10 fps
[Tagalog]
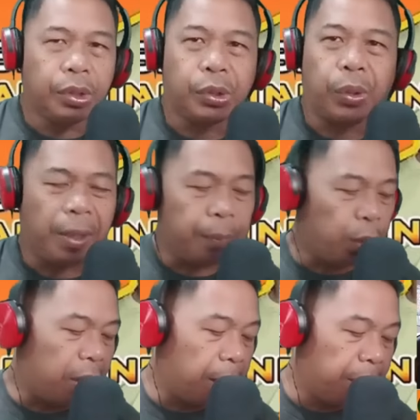So ayan po
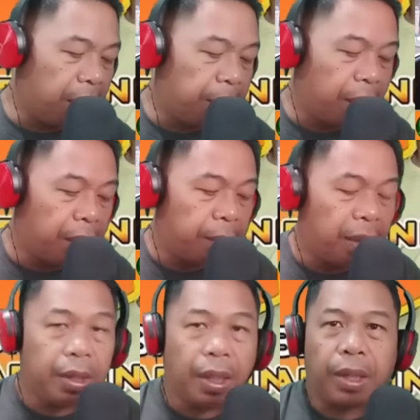mga kaibigan, magandang
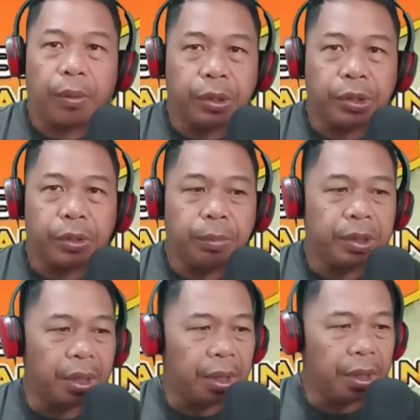magandang araw Luzon,
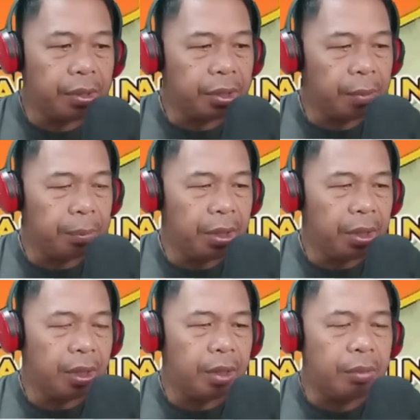Visayas at
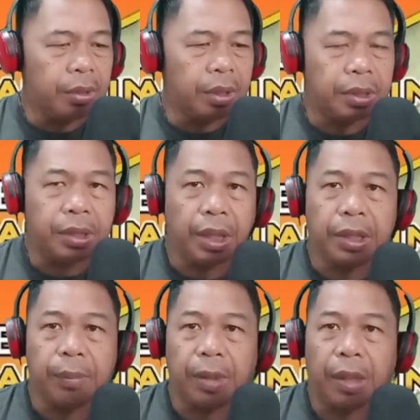Mindanao at sa ating
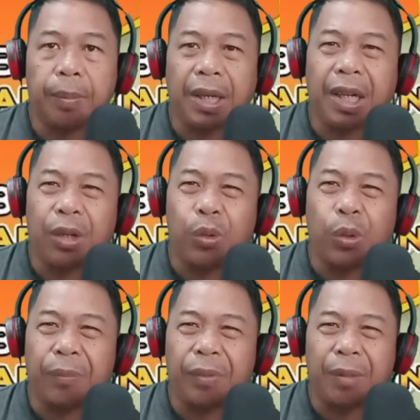mga kababayang
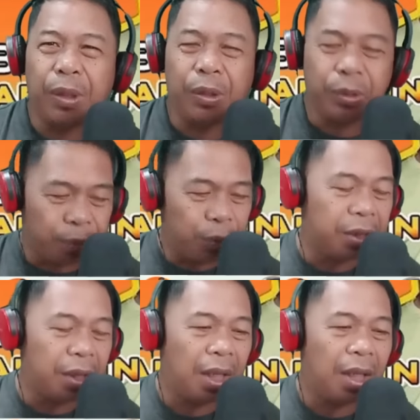OFW,
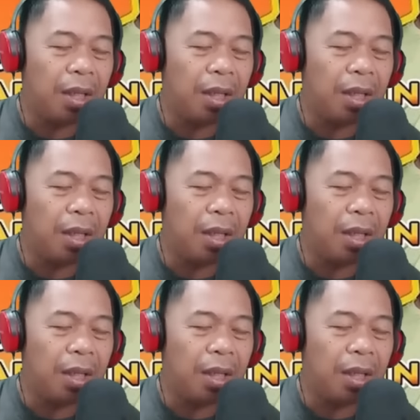kumusta?